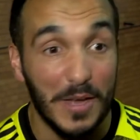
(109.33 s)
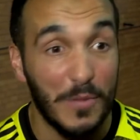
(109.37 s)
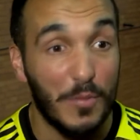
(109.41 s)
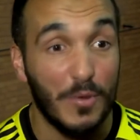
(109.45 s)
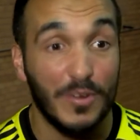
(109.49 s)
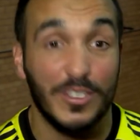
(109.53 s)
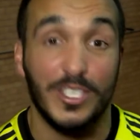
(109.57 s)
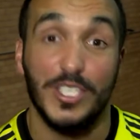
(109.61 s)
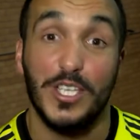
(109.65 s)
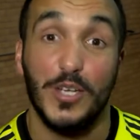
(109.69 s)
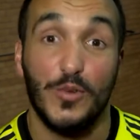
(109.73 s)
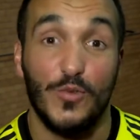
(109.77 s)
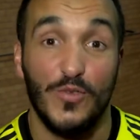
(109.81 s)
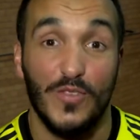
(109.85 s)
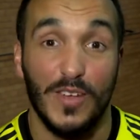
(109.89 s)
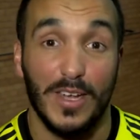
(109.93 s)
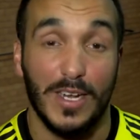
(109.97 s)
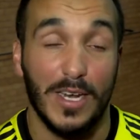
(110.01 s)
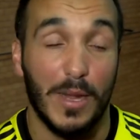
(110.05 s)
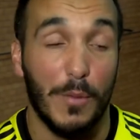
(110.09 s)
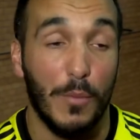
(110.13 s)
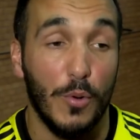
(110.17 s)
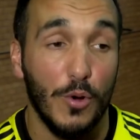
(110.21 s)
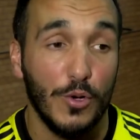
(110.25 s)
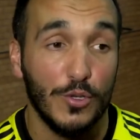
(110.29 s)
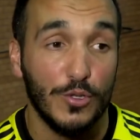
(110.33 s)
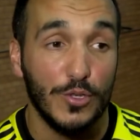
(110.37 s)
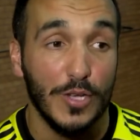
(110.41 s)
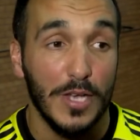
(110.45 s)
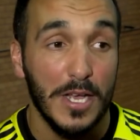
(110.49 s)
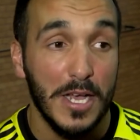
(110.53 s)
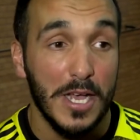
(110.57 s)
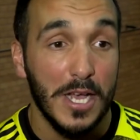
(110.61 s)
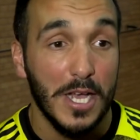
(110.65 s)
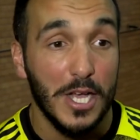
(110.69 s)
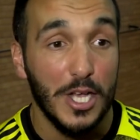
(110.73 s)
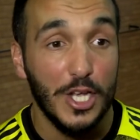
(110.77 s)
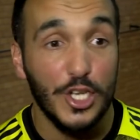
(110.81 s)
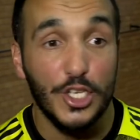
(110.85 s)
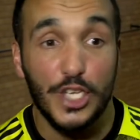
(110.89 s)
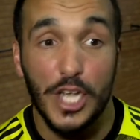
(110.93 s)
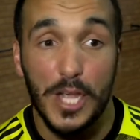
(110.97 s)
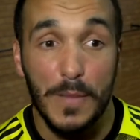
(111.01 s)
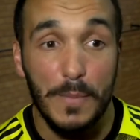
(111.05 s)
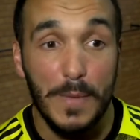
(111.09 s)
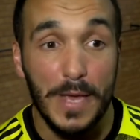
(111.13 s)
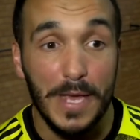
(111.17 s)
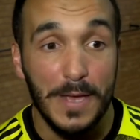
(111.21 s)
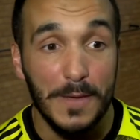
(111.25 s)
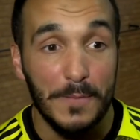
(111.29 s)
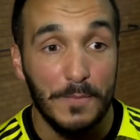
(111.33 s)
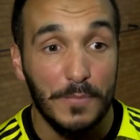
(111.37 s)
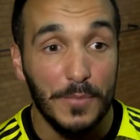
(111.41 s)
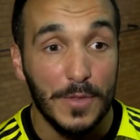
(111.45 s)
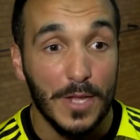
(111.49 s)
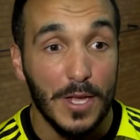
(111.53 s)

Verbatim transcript: Et ben j'ai découvert la boxe et j'ai aimé.